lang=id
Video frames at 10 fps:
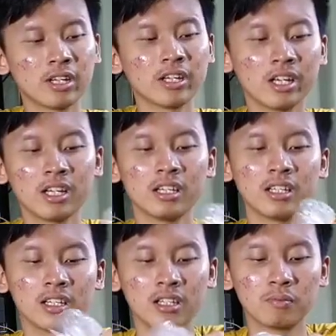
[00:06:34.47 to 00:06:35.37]
aja
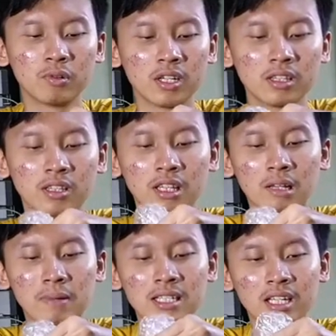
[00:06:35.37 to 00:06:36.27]
uh, buat
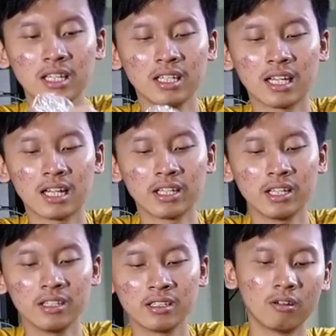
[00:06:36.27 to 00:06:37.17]
lepasin
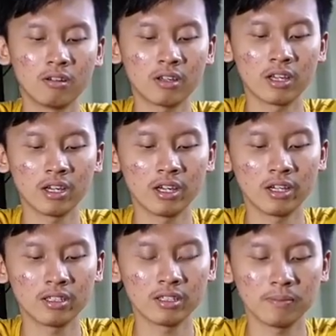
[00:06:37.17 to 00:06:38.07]
ikannya. Oke, okay,
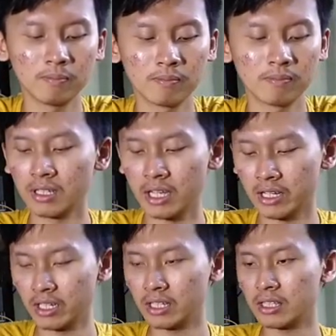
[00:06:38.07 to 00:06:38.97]
sip. Nah
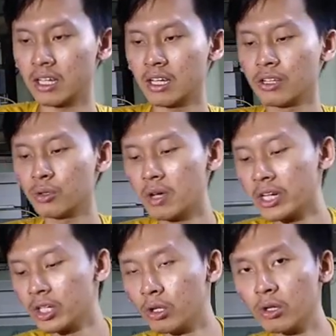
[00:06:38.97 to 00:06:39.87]
ini kita
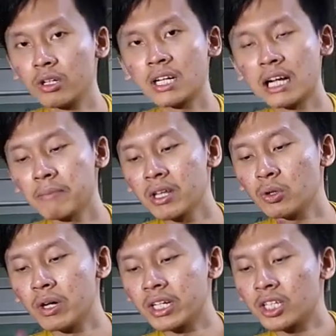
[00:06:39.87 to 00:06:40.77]
tuangin dulu. Kenapa
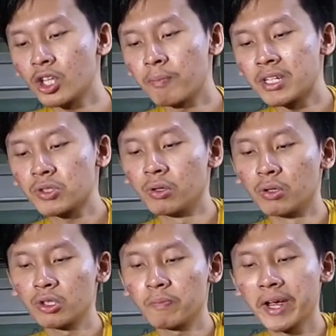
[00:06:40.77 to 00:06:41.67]
tuangin ke toples
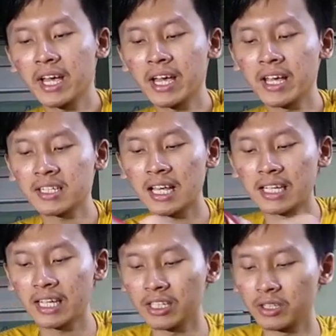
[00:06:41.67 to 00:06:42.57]
dulu? Supaya kayak
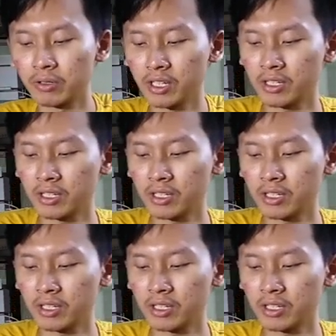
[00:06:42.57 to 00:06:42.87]
sekalian gitu ya.